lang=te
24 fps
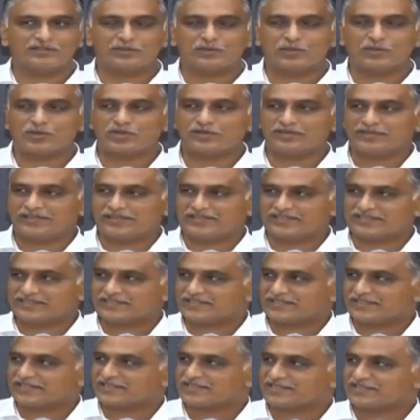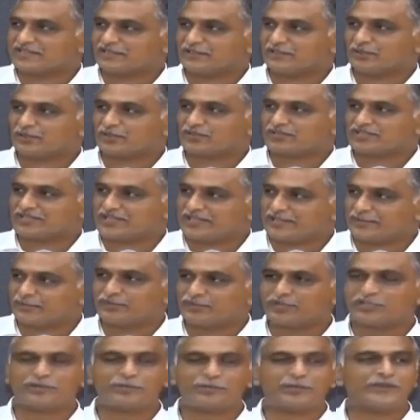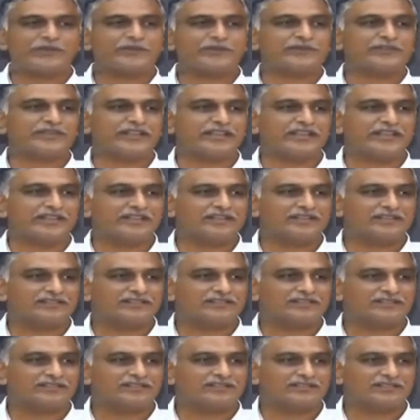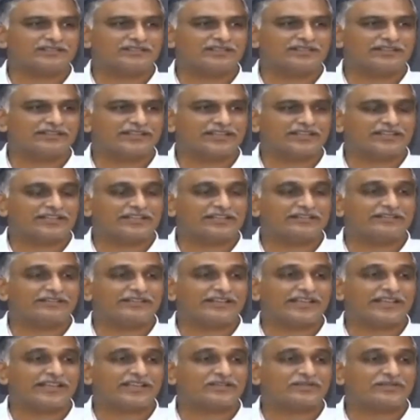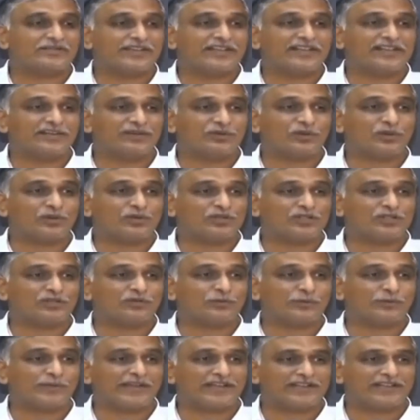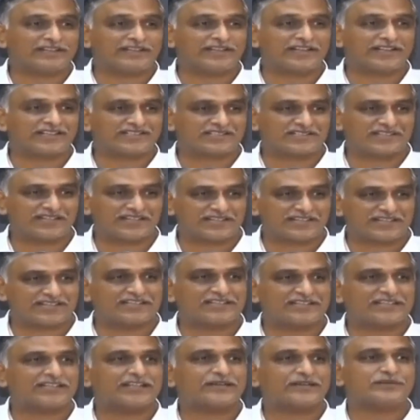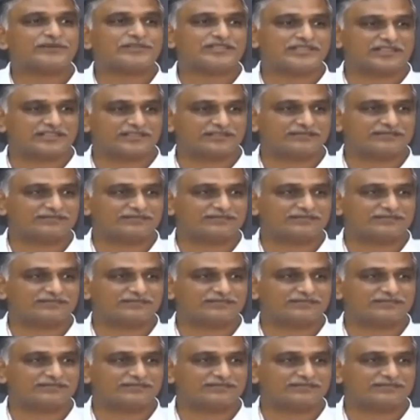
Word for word: ఒకవేళ జిఎస్టీలో చేరుండకపోయి ఉంటే ఇవాళ ఇరవై ఐదు వేల కోట్ల రూపాయలు ఈ రాష్ట్రానికి అదనంగా వచ్చేది